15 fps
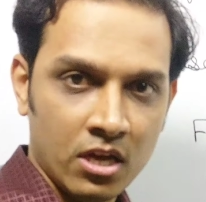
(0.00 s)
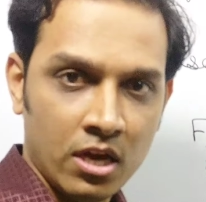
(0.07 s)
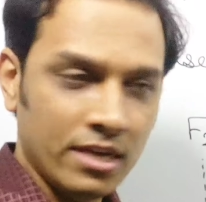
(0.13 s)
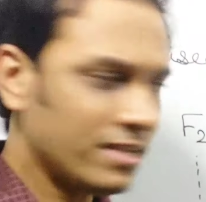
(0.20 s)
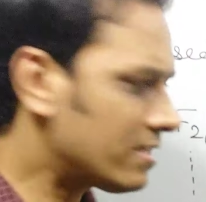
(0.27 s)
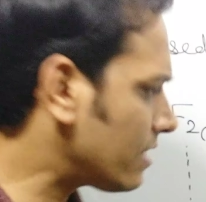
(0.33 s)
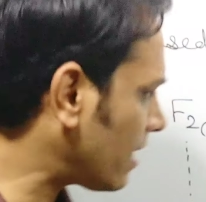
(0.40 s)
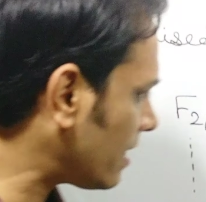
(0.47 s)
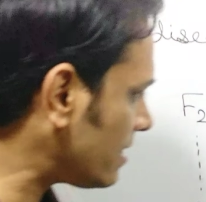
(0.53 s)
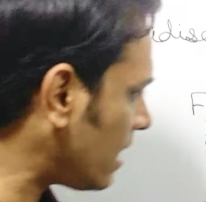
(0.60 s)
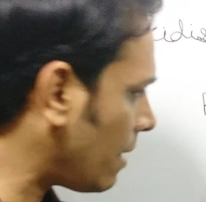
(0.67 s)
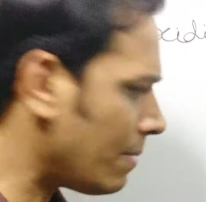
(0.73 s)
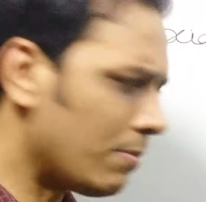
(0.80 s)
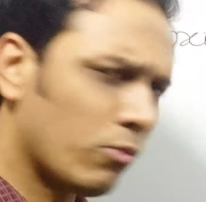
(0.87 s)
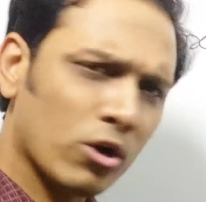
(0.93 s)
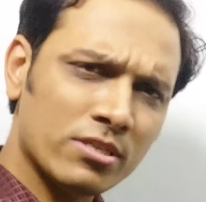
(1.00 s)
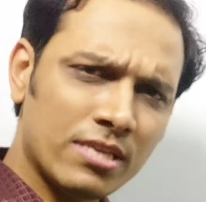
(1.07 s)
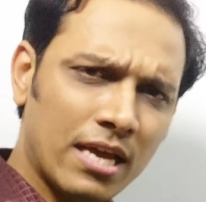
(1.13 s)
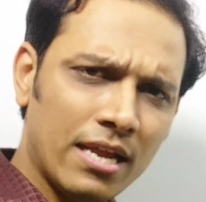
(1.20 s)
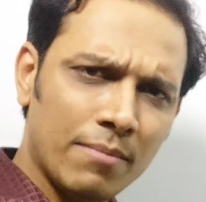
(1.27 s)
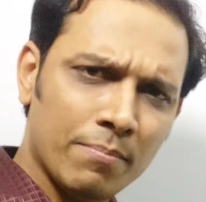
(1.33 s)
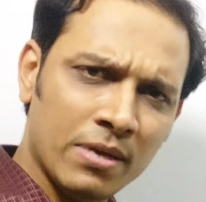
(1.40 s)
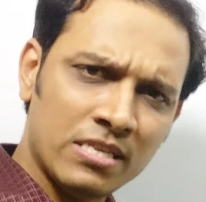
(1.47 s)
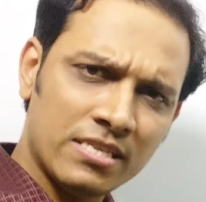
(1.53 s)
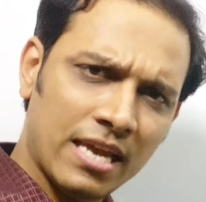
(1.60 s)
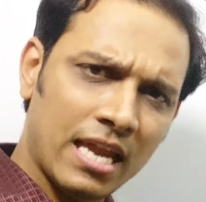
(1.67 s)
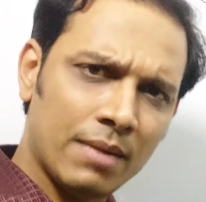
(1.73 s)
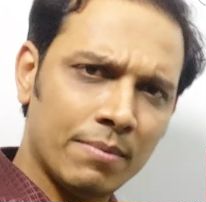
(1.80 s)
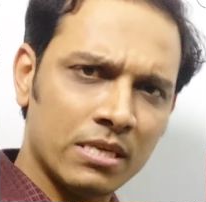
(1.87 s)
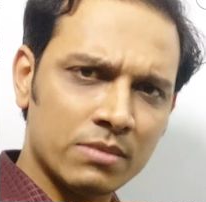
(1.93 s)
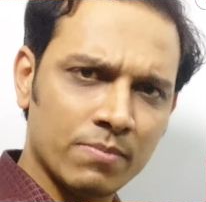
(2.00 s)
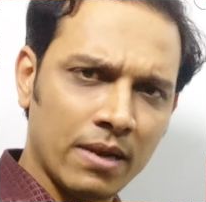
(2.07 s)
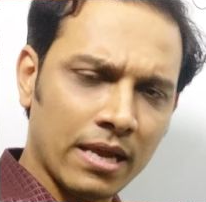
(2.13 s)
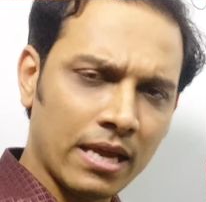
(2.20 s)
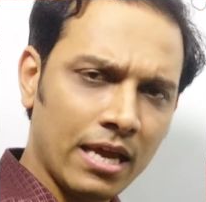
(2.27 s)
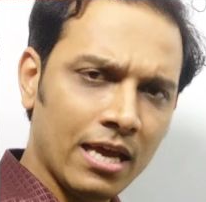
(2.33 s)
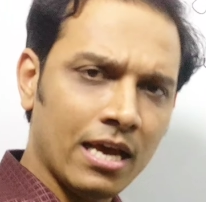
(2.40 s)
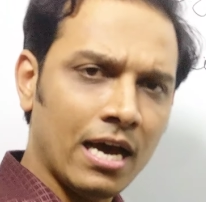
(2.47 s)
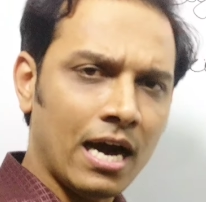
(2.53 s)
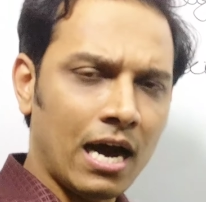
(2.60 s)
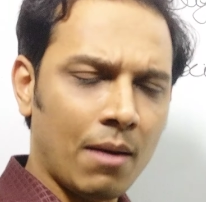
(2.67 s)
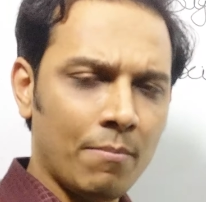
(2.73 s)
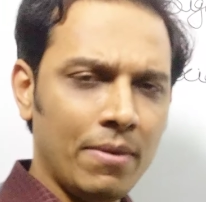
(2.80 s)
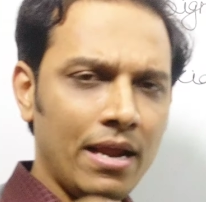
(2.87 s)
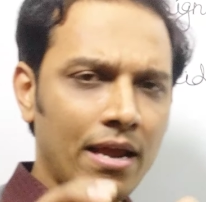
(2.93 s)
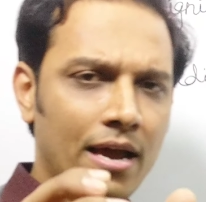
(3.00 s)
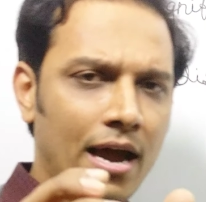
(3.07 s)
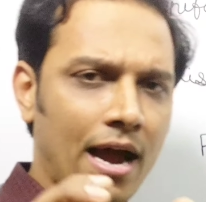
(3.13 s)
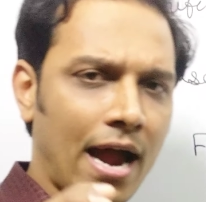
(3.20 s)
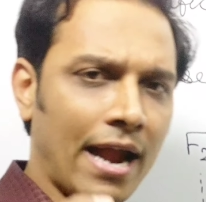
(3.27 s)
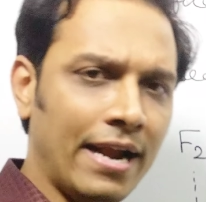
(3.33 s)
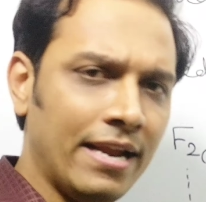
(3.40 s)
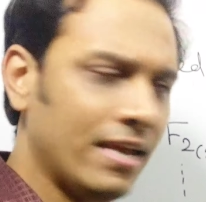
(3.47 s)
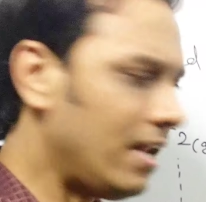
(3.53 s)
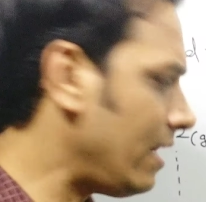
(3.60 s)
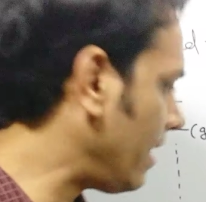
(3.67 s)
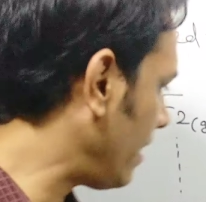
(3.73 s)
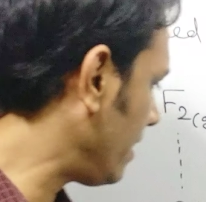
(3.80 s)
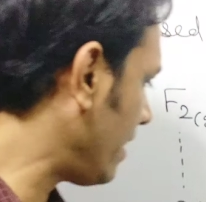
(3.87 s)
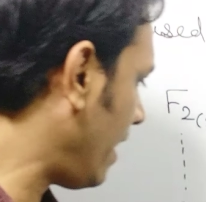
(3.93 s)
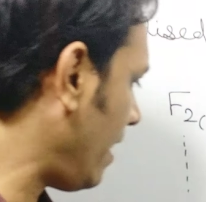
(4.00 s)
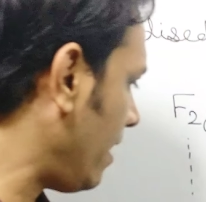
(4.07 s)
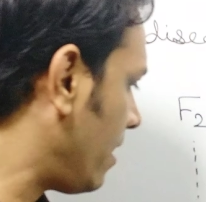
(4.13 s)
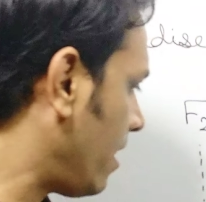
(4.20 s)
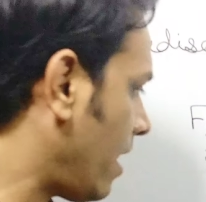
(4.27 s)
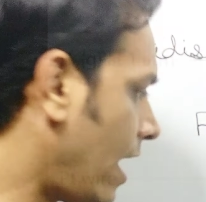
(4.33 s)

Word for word: इस तरह से हमें बहुत सारे बीच के एलिमेंट्स मिलेंगे हमने आइडियल ले लिया है